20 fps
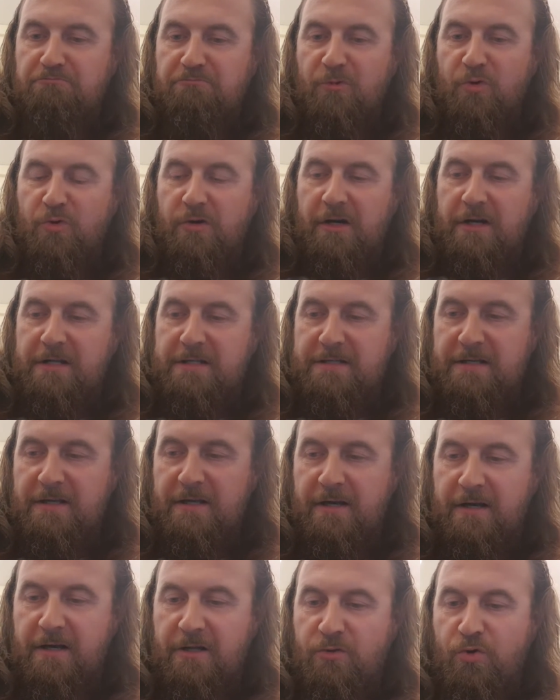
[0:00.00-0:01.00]
украинский
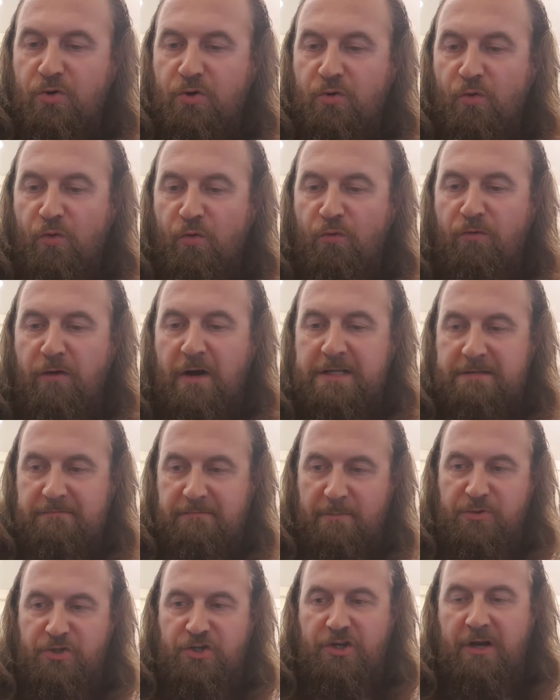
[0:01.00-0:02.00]
городок. У вас
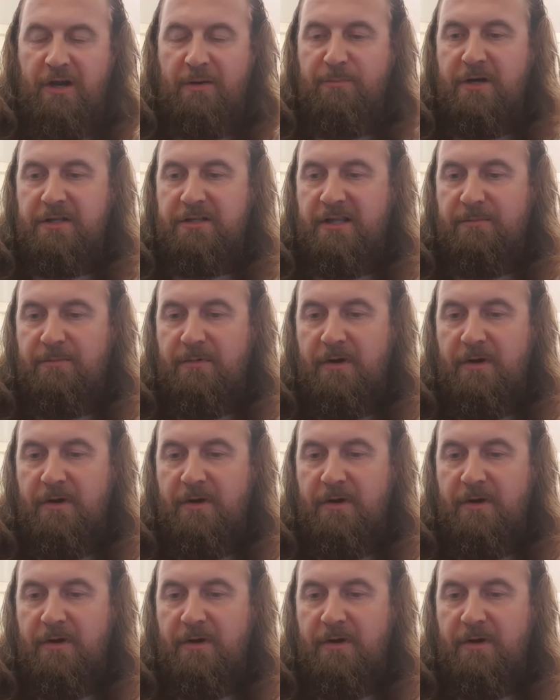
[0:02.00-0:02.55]
вообще об этом